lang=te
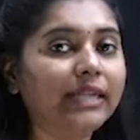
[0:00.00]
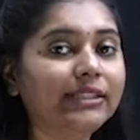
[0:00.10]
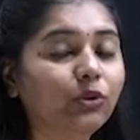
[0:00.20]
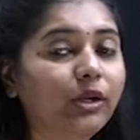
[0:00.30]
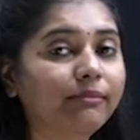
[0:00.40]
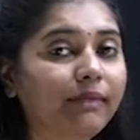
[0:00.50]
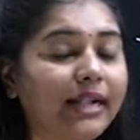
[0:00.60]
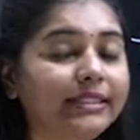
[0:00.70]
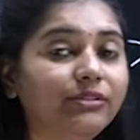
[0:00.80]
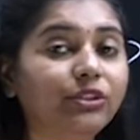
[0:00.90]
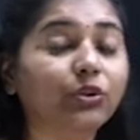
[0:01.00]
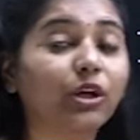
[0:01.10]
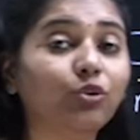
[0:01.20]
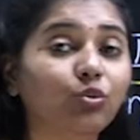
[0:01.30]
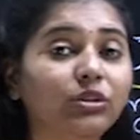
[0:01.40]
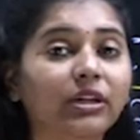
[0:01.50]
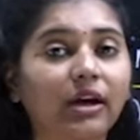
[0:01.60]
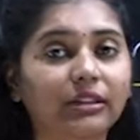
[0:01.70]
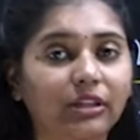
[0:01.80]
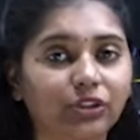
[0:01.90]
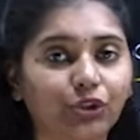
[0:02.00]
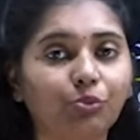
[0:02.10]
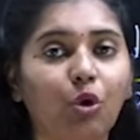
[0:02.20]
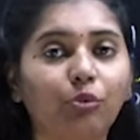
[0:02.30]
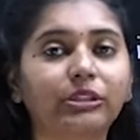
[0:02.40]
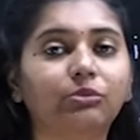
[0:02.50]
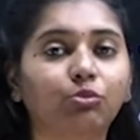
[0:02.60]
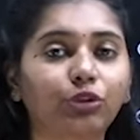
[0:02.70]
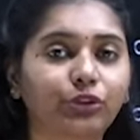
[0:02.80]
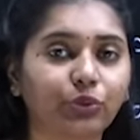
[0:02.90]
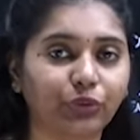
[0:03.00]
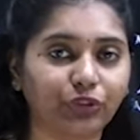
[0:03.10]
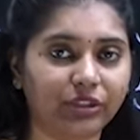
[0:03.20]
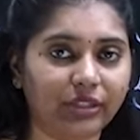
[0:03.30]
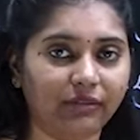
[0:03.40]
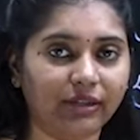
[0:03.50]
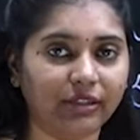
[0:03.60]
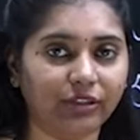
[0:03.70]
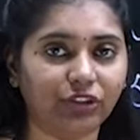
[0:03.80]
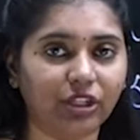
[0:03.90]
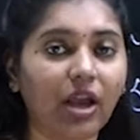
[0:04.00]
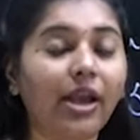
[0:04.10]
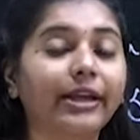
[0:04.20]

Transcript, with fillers: అది కూడా మాల్దీవ్స్ యొక్క నూతన అధ్యక్షుడు మొహమ్మద్ ముయిజు వచ్చిన తర్వాత నుంచి